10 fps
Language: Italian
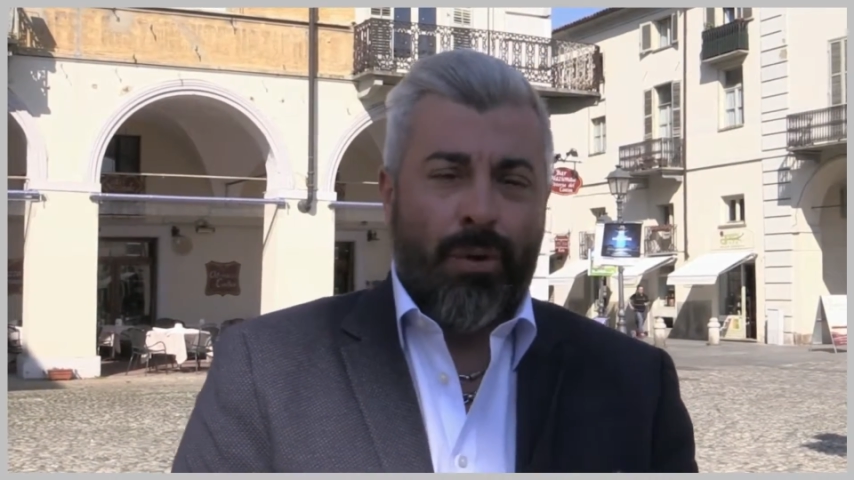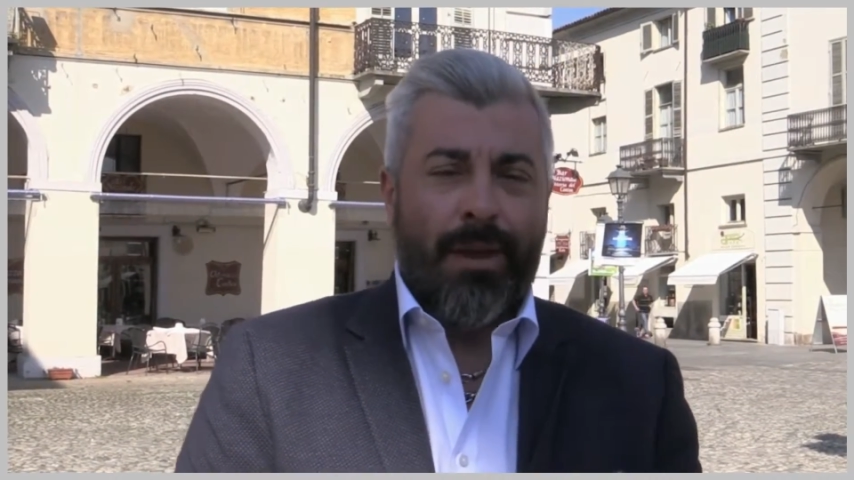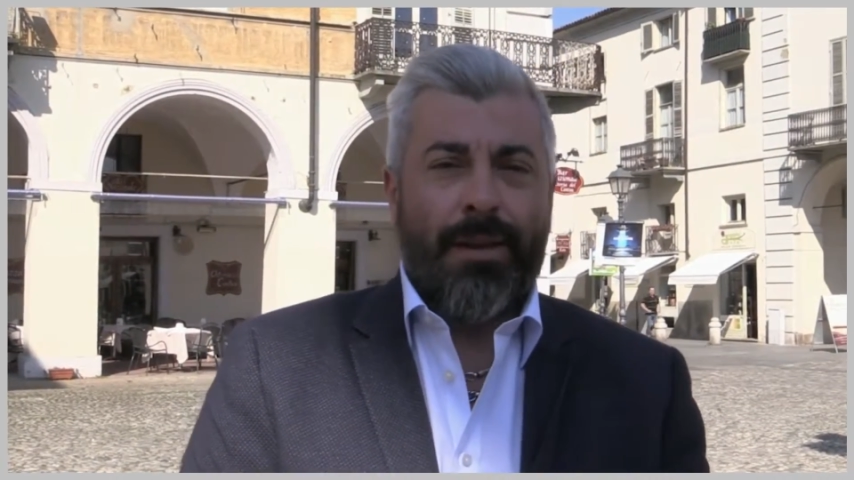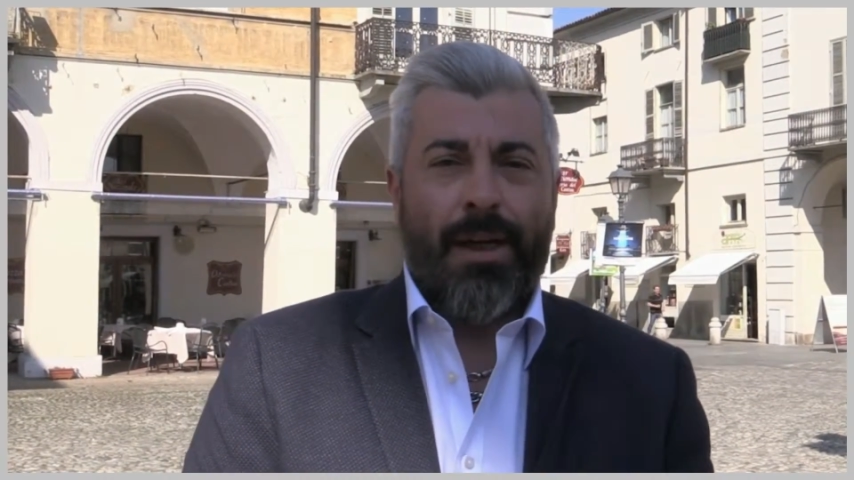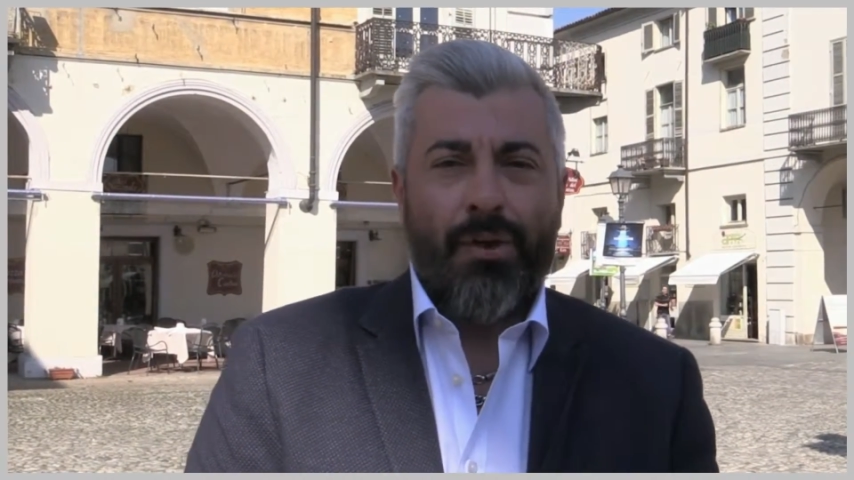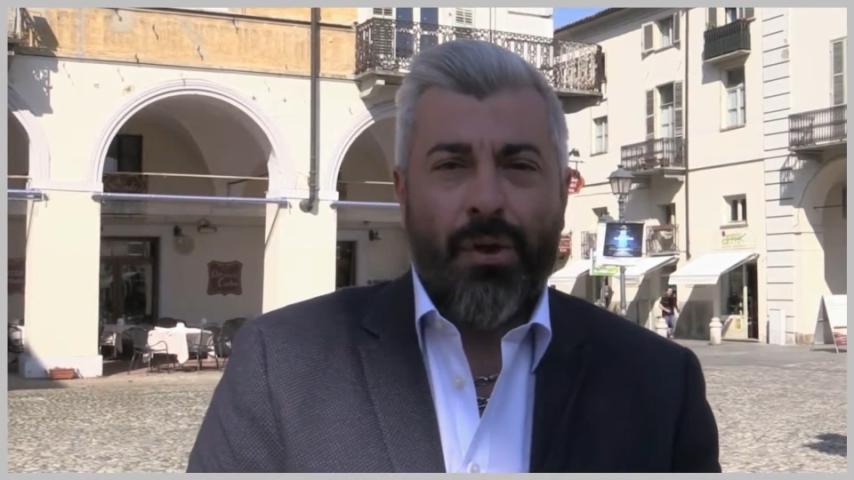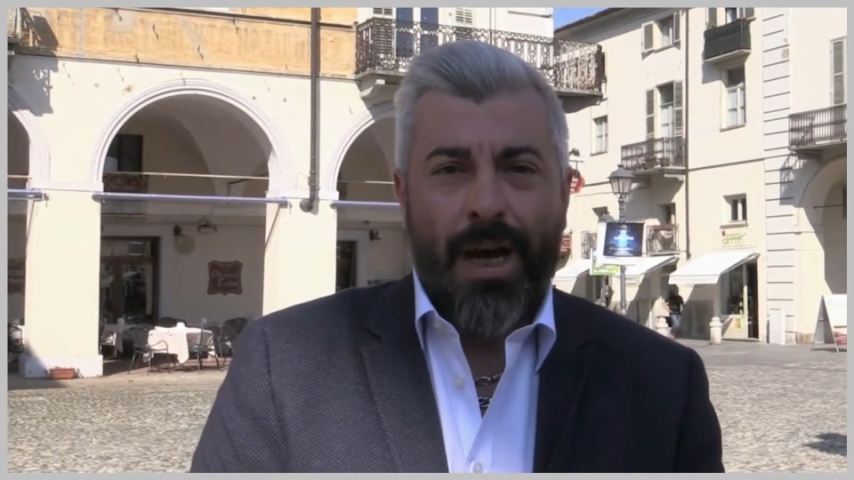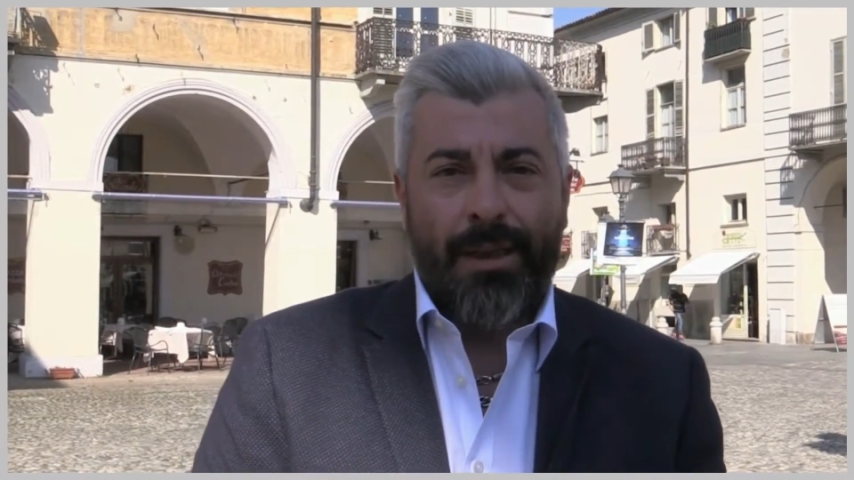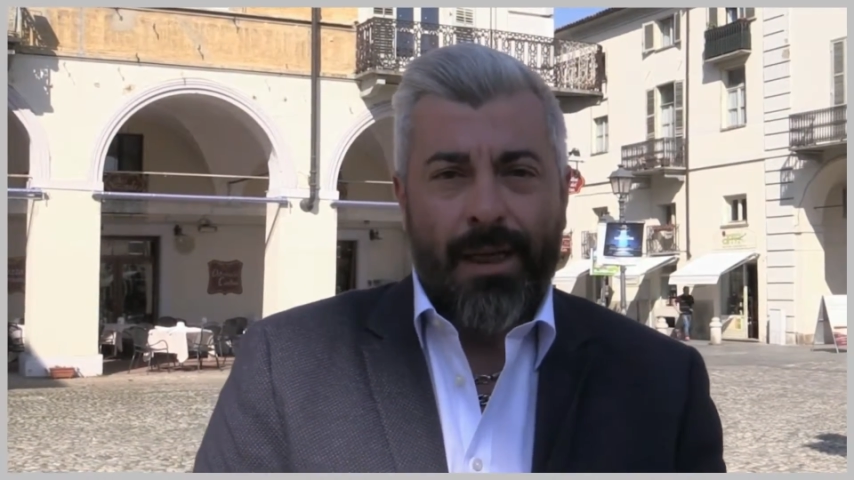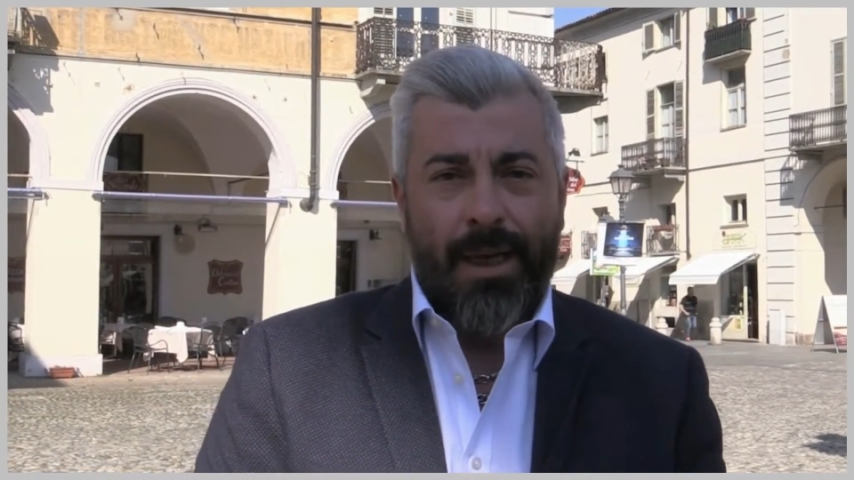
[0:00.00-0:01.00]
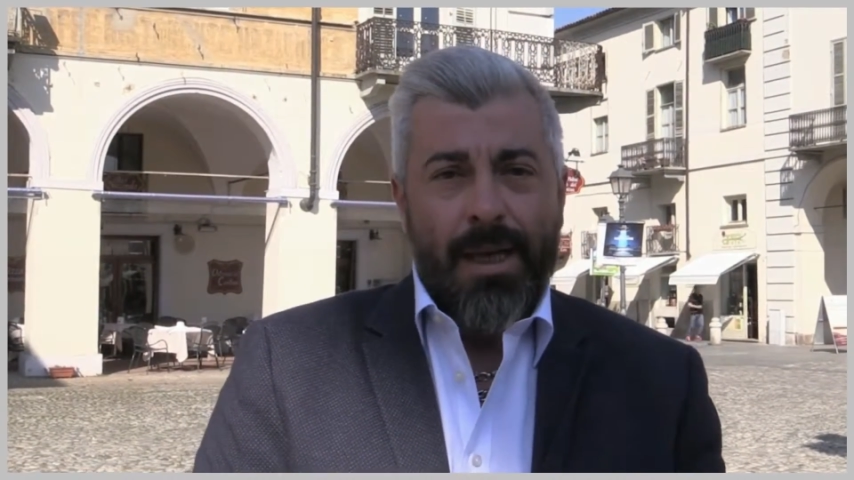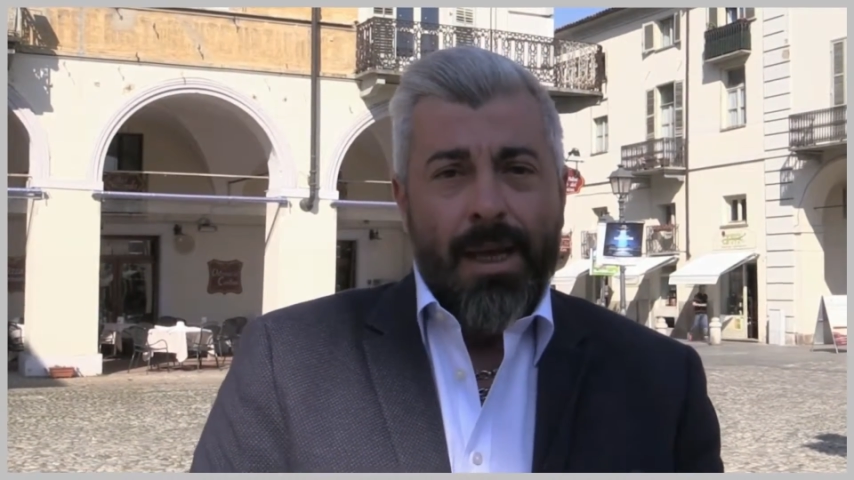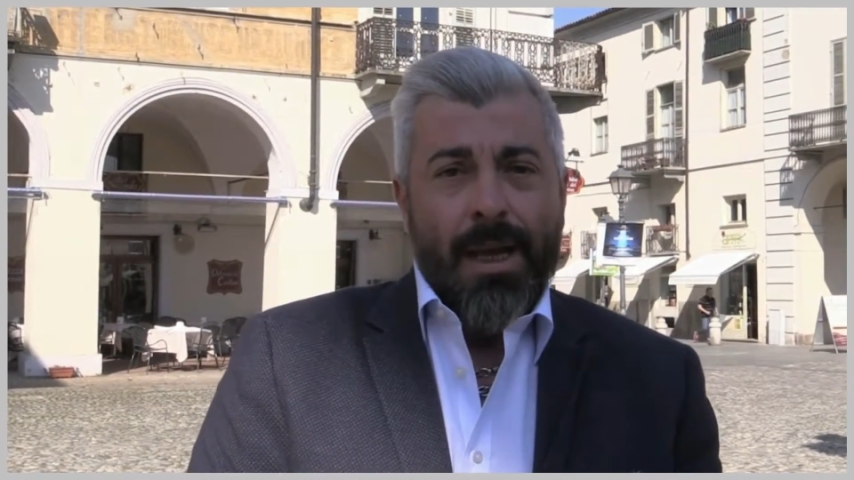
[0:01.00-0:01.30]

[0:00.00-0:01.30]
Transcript: durante la giornata